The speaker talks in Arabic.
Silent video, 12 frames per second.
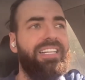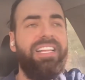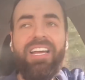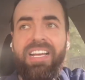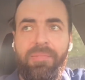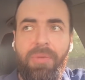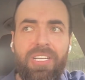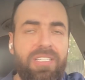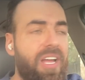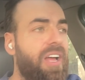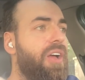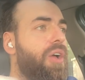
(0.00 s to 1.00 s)
هذاك
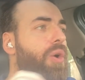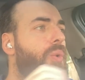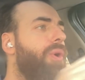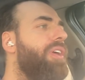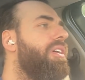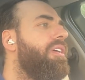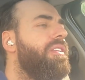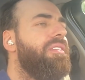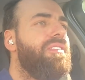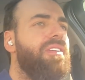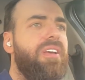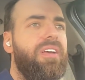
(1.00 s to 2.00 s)
المقطع ويحط
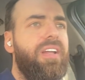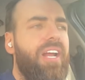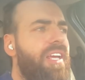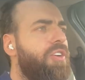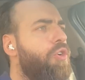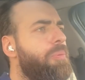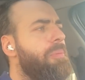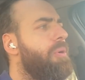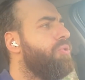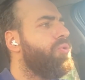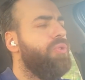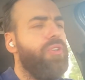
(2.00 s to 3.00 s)
رايه
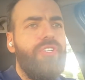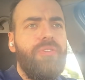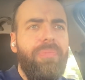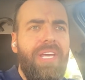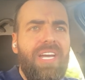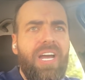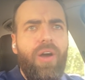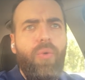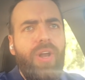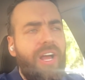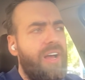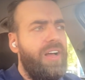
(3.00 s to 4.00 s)
بموضوع بيع او
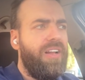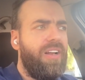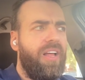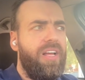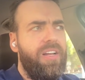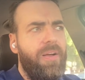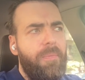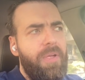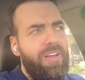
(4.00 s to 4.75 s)
لا القناه